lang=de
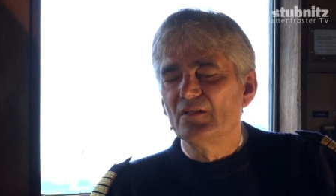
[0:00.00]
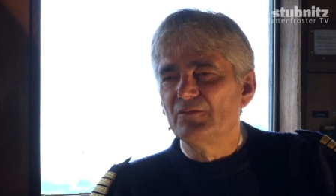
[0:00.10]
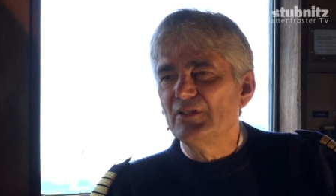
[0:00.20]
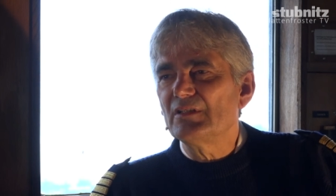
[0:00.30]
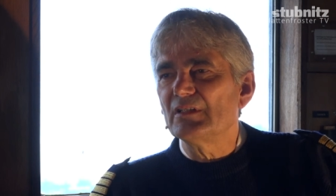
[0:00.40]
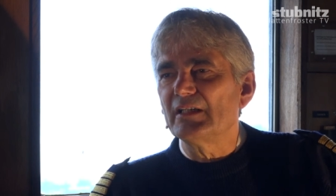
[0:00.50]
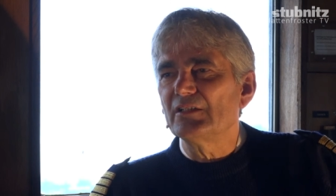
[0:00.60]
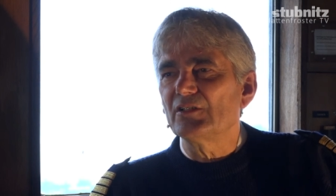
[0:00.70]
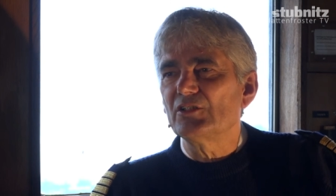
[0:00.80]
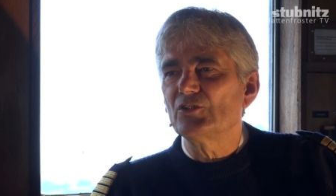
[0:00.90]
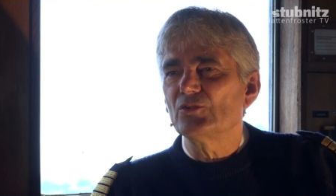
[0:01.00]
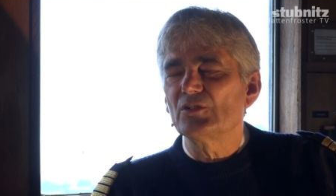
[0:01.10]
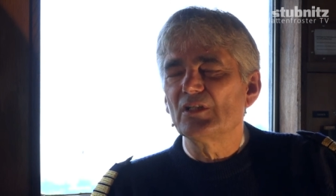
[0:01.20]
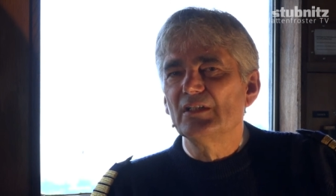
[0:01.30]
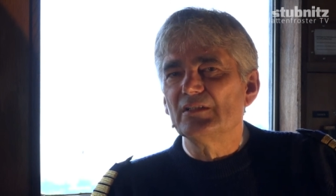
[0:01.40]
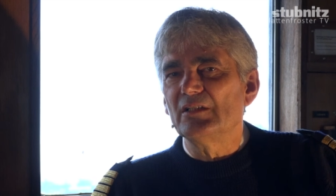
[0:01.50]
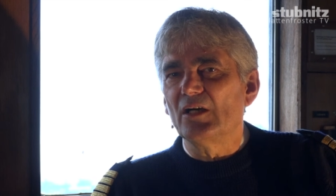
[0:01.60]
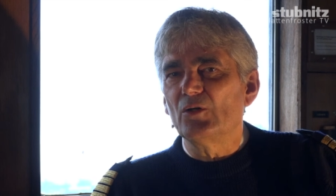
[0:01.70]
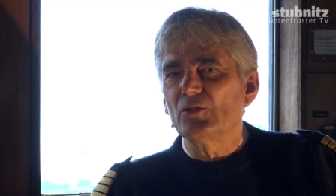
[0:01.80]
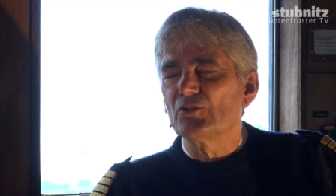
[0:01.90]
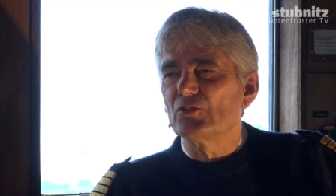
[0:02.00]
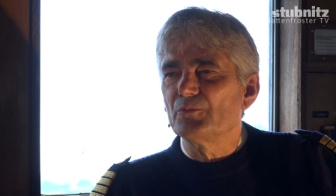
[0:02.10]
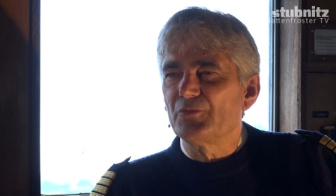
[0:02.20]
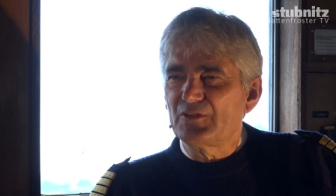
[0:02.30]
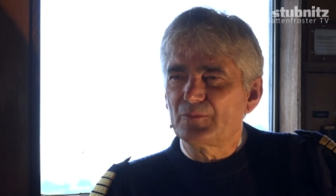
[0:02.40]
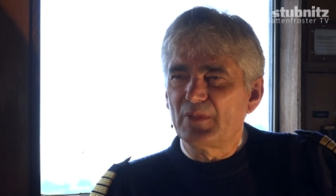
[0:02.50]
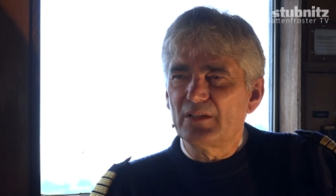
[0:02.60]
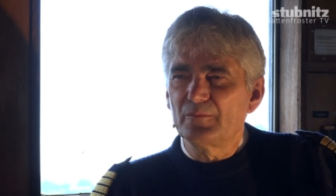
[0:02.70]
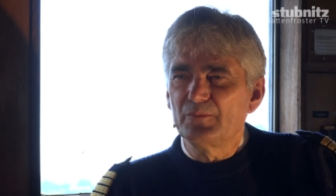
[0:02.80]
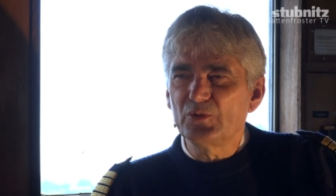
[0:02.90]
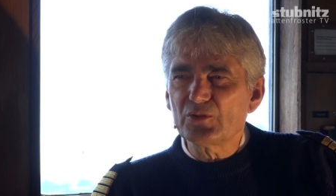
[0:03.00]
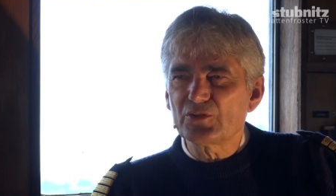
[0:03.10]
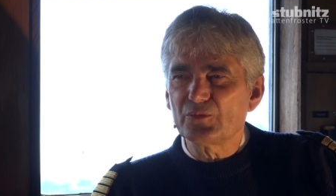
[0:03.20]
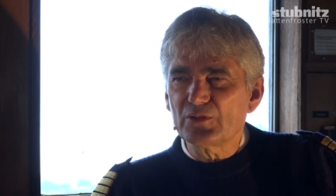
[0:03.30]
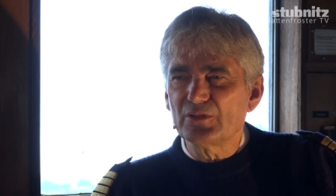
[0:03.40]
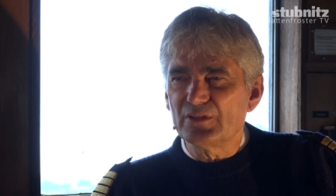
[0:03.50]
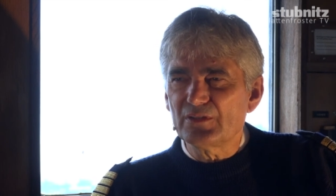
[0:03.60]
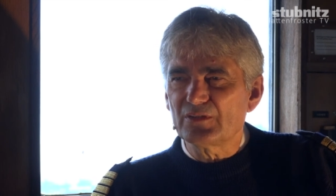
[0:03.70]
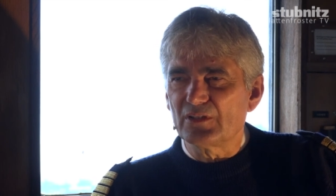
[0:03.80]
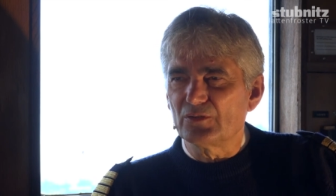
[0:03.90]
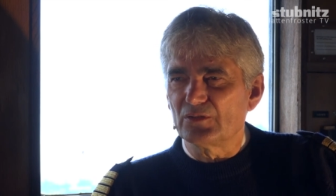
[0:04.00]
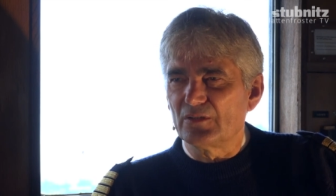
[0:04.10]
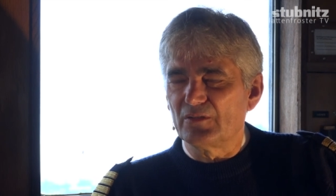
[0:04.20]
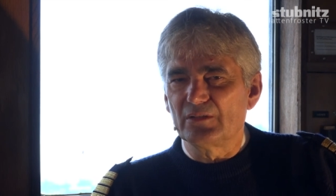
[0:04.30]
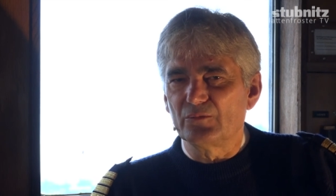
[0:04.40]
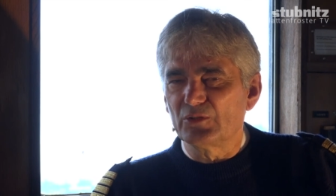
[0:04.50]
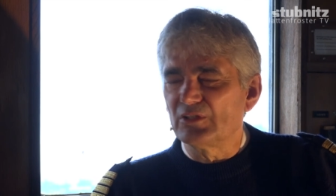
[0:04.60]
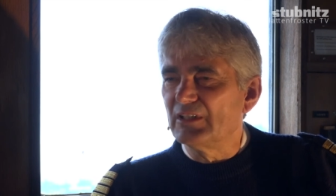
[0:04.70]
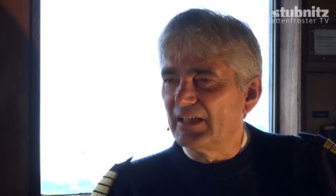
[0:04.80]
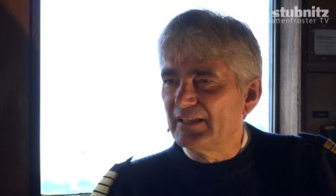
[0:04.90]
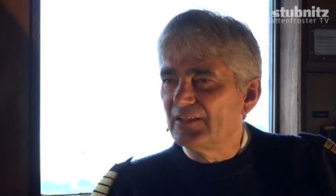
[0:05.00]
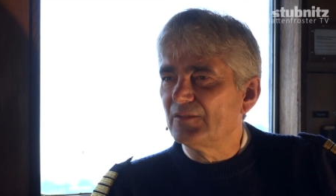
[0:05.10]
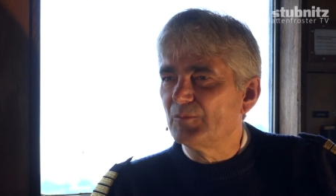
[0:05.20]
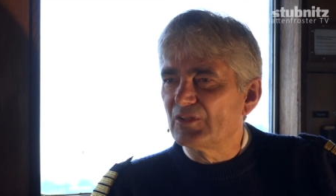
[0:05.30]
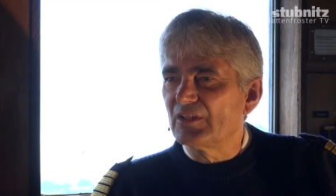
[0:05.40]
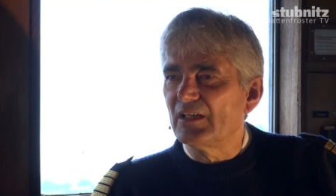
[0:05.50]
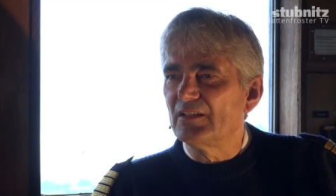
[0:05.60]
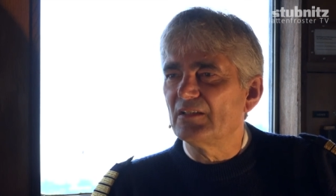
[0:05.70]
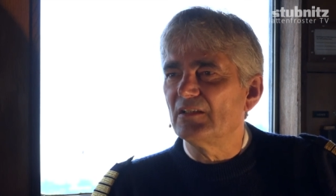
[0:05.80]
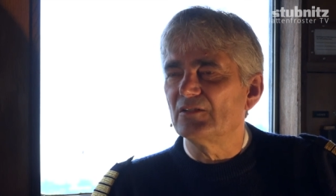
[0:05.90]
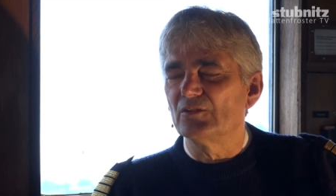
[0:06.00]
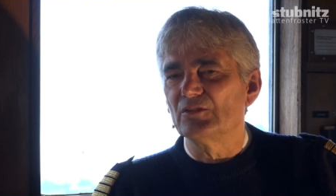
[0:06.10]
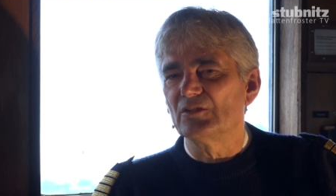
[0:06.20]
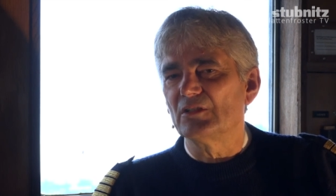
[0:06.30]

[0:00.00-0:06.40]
Windeneinrichtung, die auch zum Festmachen benutzt worden ist. Also da waren, wurden Leinen mitgehändelt. und.